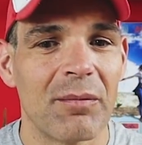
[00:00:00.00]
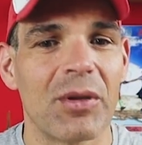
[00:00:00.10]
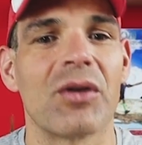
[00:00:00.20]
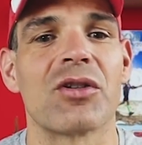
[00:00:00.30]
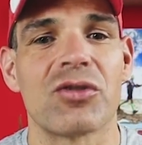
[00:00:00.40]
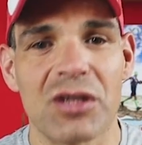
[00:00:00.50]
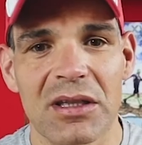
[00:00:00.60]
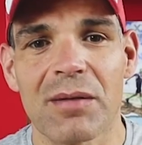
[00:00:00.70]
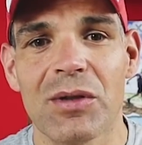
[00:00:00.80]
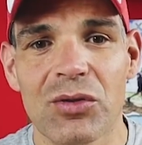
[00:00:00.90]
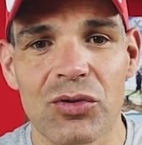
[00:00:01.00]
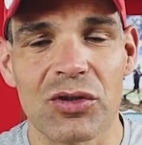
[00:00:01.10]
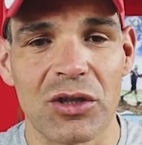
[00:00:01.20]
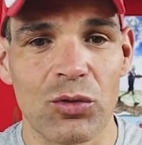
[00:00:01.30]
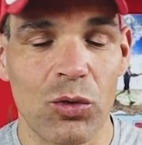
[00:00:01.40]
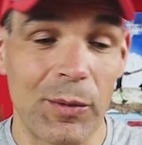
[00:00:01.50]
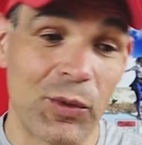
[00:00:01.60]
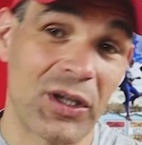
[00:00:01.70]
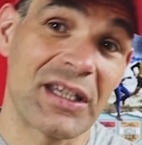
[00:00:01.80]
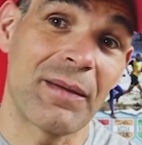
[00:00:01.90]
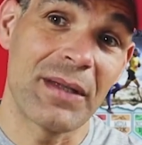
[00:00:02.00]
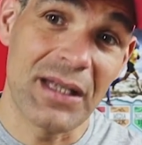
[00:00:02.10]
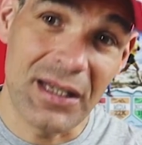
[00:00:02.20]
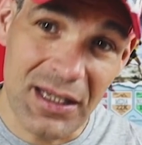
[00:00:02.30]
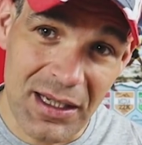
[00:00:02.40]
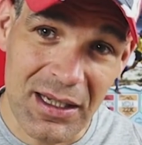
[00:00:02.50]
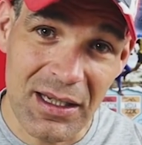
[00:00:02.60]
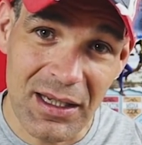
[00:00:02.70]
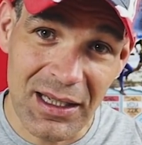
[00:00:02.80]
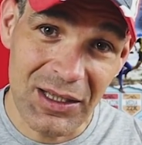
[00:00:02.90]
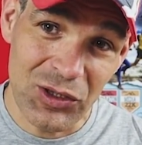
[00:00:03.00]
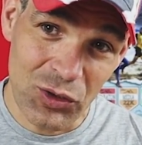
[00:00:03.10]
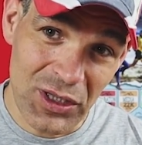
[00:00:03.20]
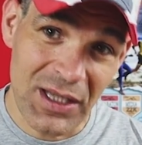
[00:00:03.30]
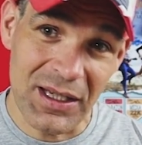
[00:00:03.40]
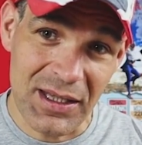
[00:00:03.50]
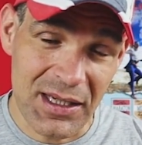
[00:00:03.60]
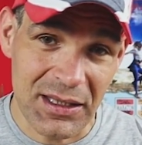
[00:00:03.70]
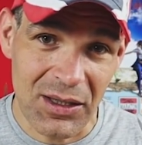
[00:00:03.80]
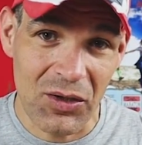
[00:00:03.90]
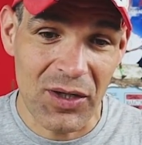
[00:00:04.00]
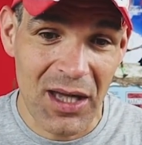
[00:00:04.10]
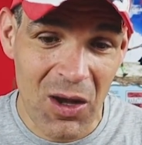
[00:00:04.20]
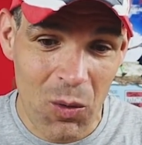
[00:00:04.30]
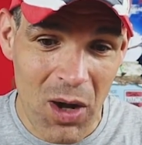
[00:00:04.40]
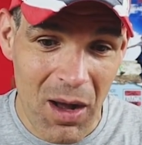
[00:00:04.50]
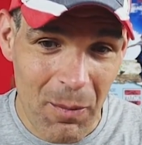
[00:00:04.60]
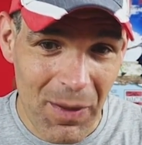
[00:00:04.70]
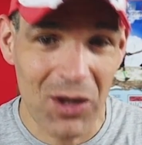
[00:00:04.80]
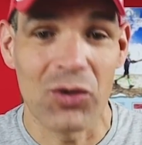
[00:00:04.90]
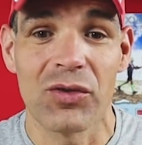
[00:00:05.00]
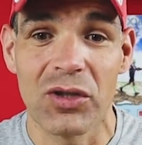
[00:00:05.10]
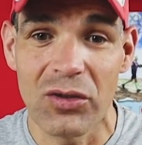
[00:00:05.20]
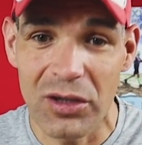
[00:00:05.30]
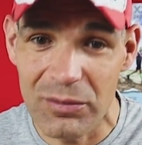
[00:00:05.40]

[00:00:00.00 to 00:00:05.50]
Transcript: pero en esos 30 minutos que tu cuerpo, que ya viene en teoría necesitado de agua, más los 5